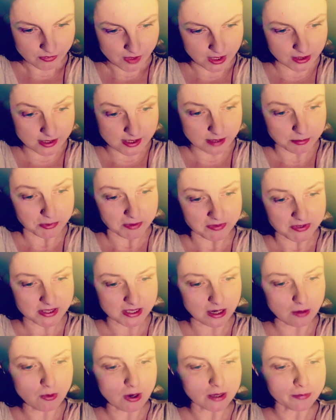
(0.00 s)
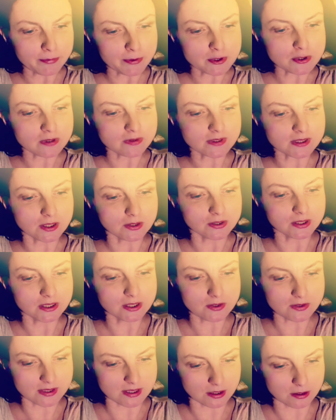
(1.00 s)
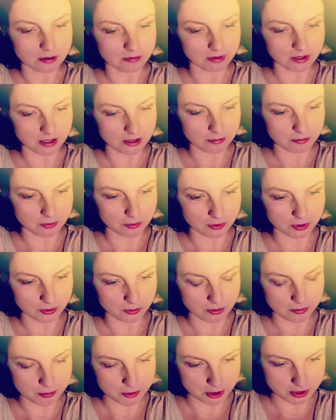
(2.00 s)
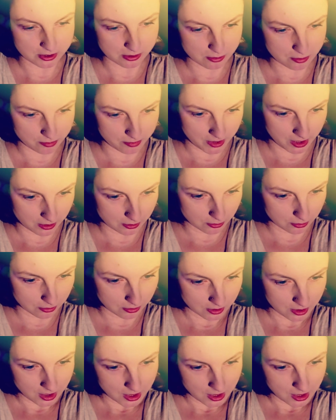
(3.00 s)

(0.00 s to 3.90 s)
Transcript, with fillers: Następnie wstała i poszła w stronę nieoznakowanej mogiły przy strumieniu.